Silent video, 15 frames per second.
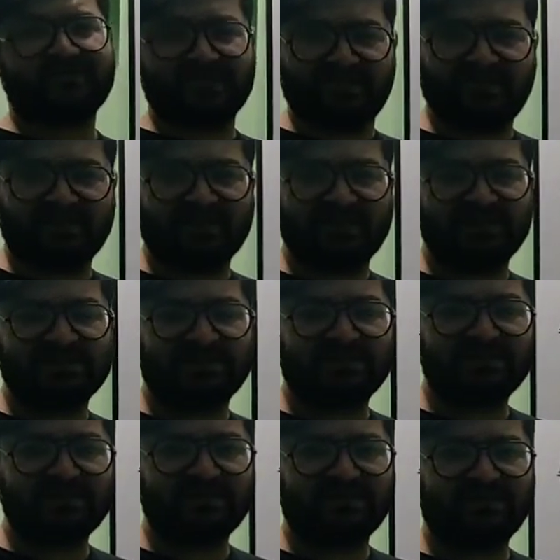इज केमिकल
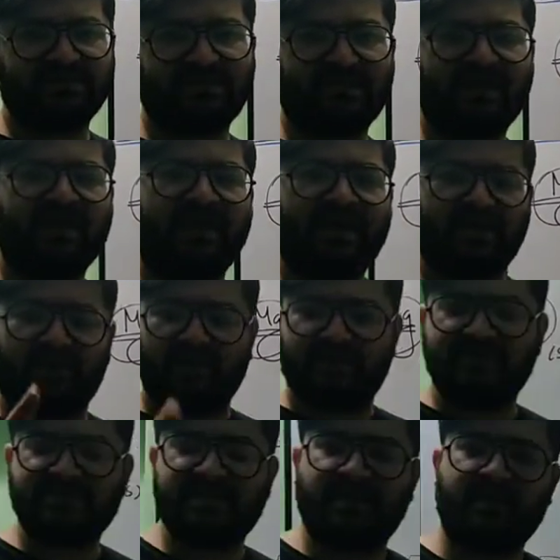चेंज एंड
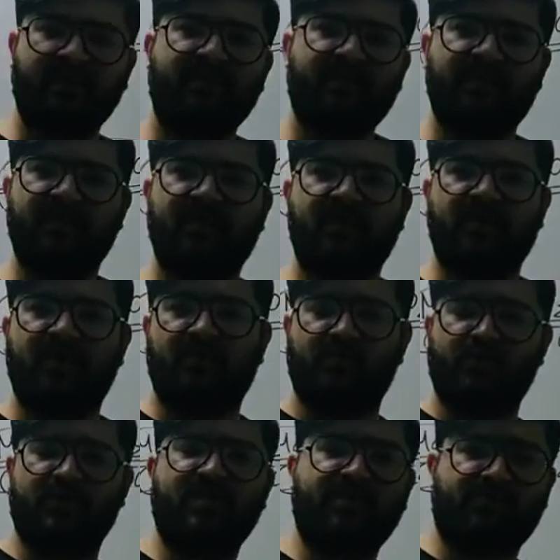ऑलवेज रिमेम्बर
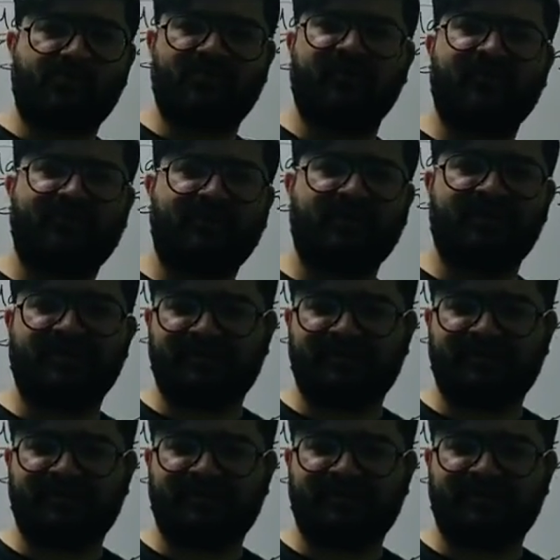कोई भी प्रोसेस अगर